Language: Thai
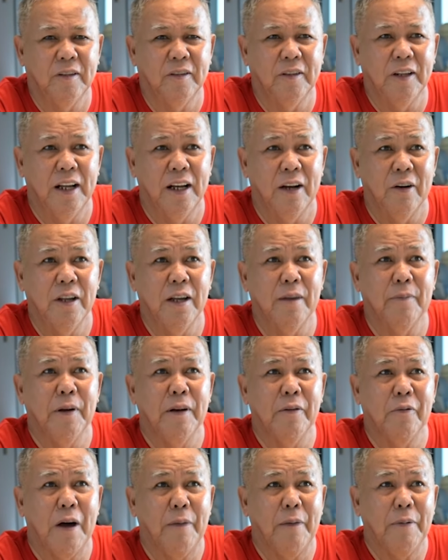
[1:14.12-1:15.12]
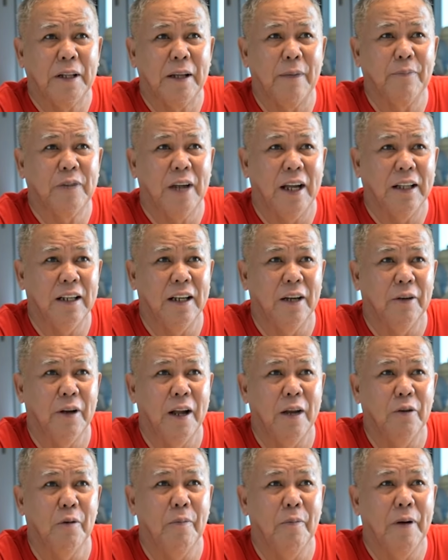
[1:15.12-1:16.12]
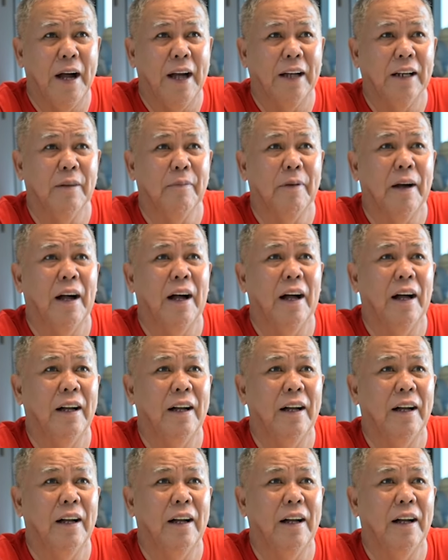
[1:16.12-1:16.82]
สิ่งเหล่านี้เป็นความประทับใจที่เราได้ร่วมงานกันมา